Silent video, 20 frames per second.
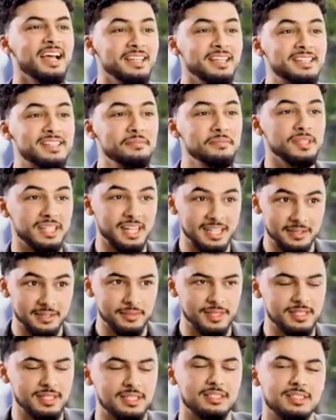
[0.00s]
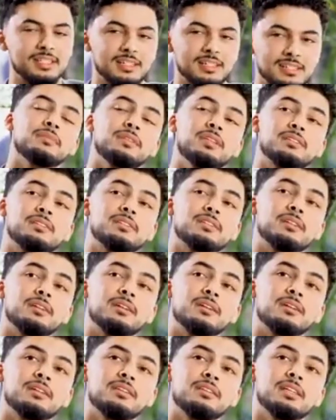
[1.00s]
كنت سميت راسي مستر تشاس بديت
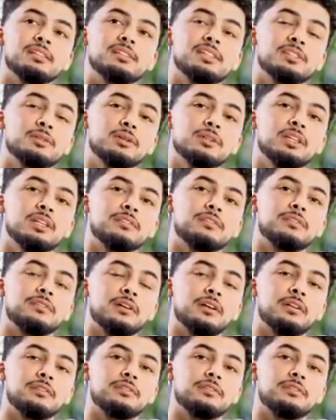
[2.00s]
آه، الناس تيجيو عندي في آه،